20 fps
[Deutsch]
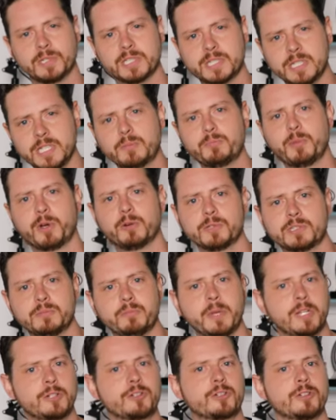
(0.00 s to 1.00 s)
das liegt bei uns
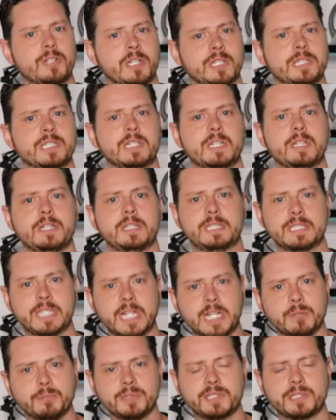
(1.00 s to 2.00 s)
Menschen tatsächlich
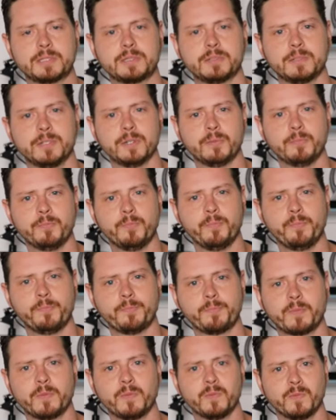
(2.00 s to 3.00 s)
selbst. Ähm,
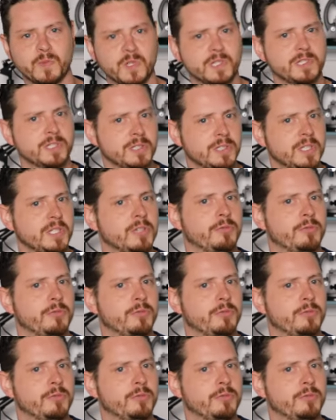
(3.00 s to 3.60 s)
das ist ein